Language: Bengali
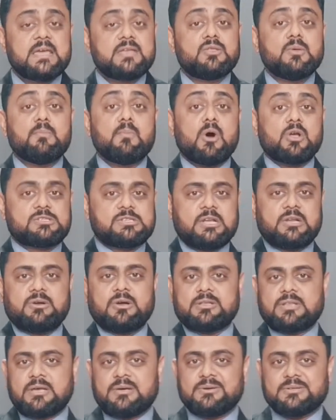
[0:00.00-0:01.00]
কিন্তু মজার
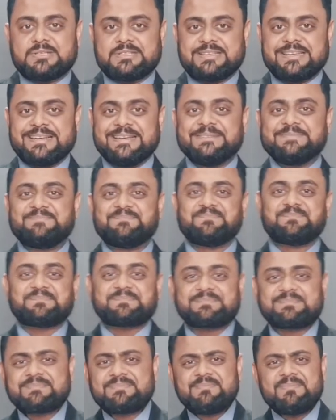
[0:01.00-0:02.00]
কথা হচ্ছে
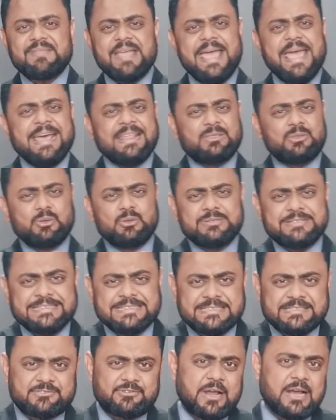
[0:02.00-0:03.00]
এত
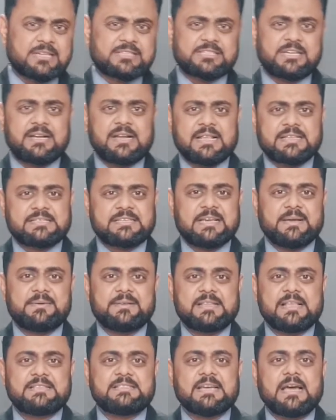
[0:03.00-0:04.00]
ডিস্ট্রাকশন আছে
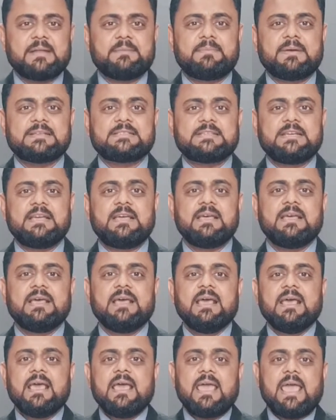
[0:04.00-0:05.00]
আমাদের চারপাশে
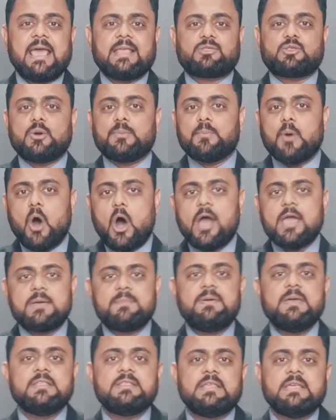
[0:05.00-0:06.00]
এত
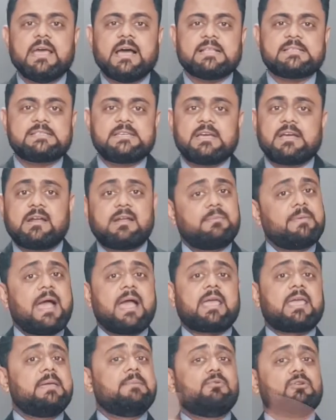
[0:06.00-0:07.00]
ভয় ভীতি আছে কারণ আমি
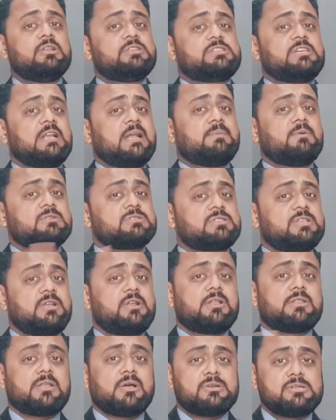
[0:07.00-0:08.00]
আগেই বলেছিলাম
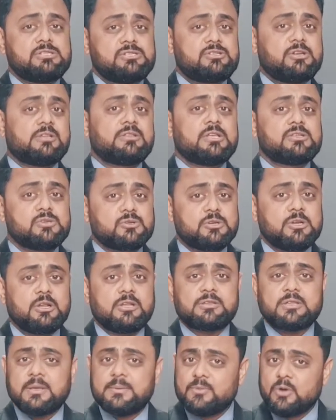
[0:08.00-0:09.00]
অস্থিরতা অনিশ্চয়তা
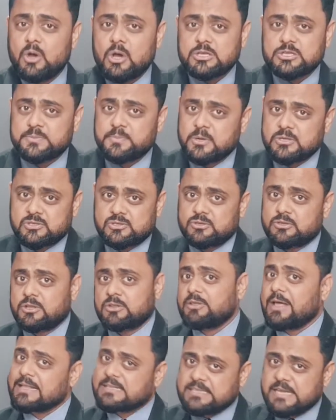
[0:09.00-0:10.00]
জটিলতা এবং
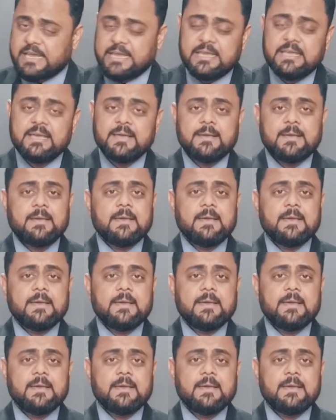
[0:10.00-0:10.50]
অস্পষ্টতা তো আছেই